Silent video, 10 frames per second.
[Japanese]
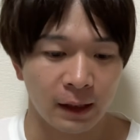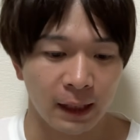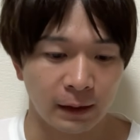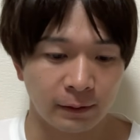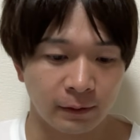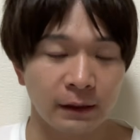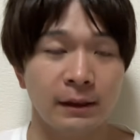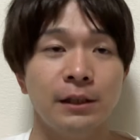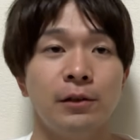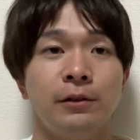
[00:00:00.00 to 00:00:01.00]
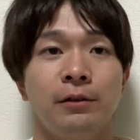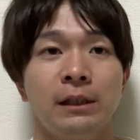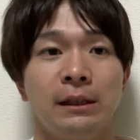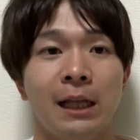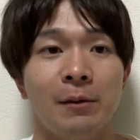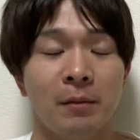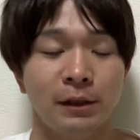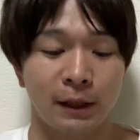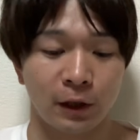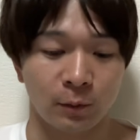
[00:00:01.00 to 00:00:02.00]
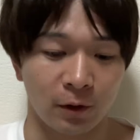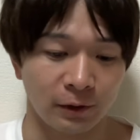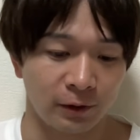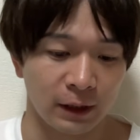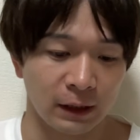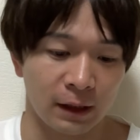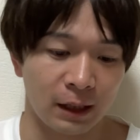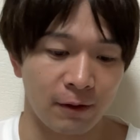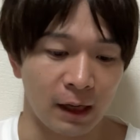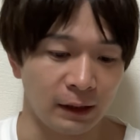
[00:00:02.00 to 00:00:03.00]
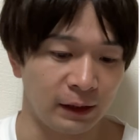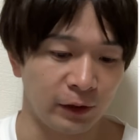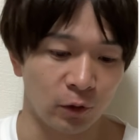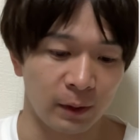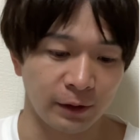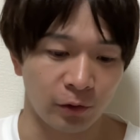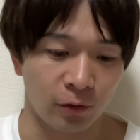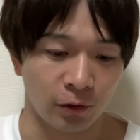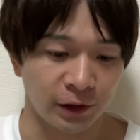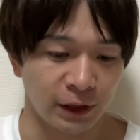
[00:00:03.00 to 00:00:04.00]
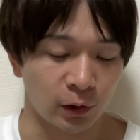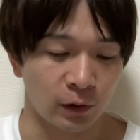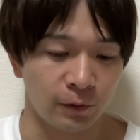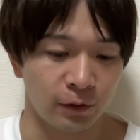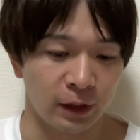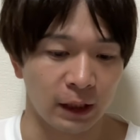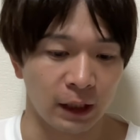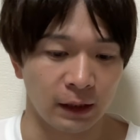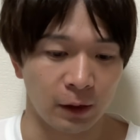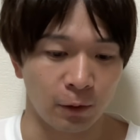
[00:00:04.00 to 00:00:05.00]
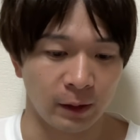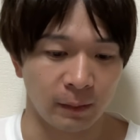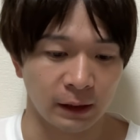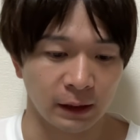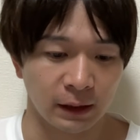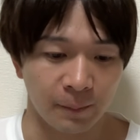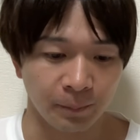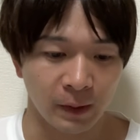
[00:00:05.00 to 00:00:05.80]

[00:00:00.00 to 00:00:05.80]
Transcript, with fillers: えー、鈴木選手のツイッター見ましたけども、ツイッターでは自己ベスト更新という風に書いておりました。